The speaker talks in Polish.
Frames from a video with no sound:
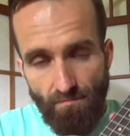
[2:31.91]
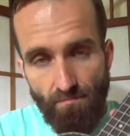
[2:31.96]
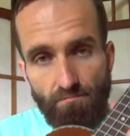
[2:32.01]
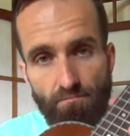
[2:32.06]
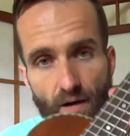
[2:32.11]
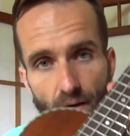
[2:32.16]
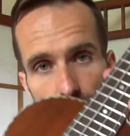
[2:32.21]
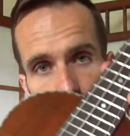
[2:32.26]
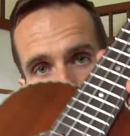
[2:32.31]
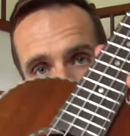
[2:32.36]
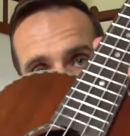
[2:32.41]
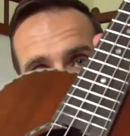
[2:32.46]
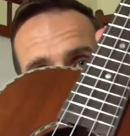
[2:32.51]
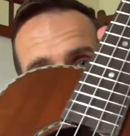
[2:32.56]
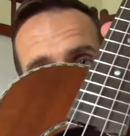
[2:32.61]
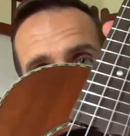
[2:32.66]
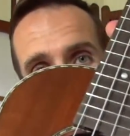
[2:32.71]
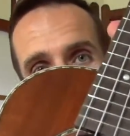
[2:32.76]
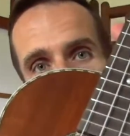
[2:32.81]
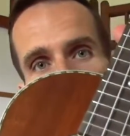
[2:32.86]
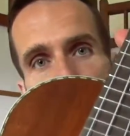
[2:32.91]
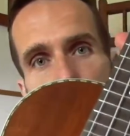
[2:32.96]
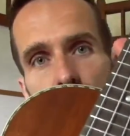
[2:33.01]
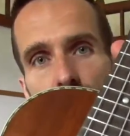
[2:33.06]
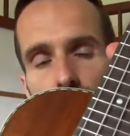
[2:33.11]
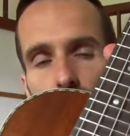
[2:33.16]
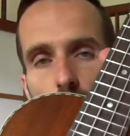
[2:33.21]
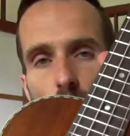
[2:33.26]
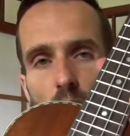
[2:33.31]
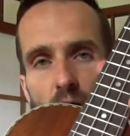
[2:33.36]
mamy bardzo
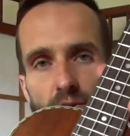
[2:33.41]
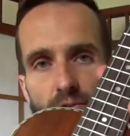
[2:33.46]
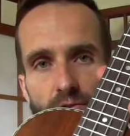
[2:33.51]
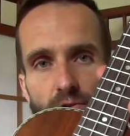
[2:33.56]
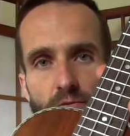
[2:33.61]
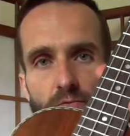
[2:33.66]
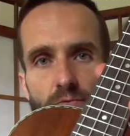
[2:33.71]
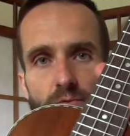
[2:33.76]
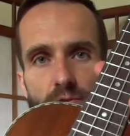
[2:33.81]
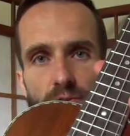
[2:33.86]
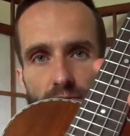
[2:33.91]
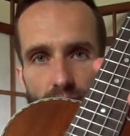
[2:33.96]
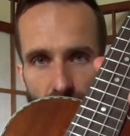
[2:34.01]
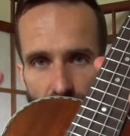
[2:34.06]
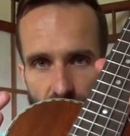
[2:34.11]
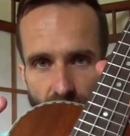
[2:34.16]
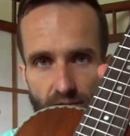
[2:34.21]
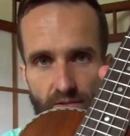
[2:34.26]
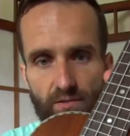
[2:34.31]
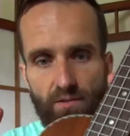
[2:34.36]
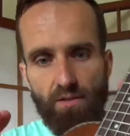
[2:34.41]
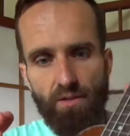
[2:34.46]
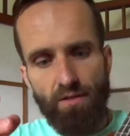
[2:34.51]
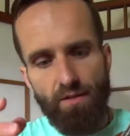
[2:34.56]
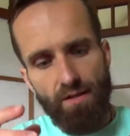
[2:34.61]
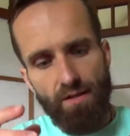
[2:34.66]
ładną rozetkę.